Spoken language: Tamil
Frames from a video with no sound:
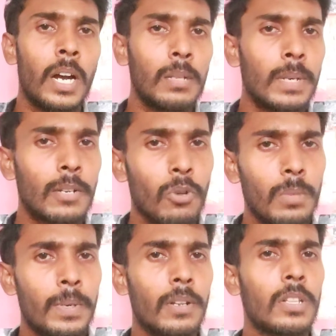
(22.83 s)
அது மாதிரி
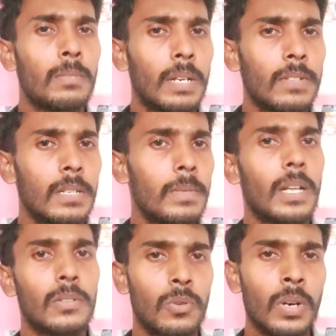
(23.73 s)
கொலை பண்ணுறது இந்த மாதிரி
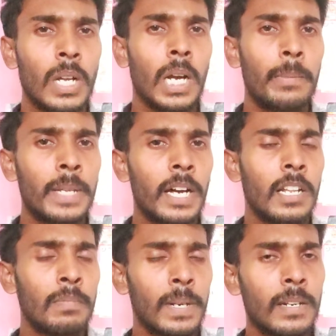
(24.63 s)
விஷயமெல்லாம் இருக்கும் அப்படி
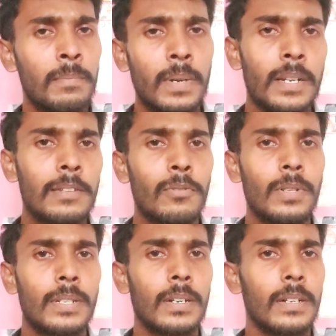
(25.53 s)
அரெஸ்ட் பண்ணப்படுற
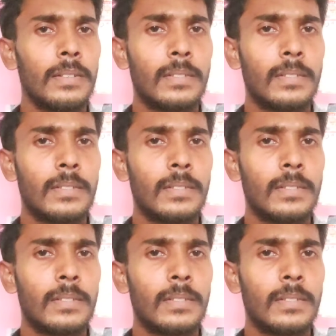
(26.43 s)
சோல்ஜரை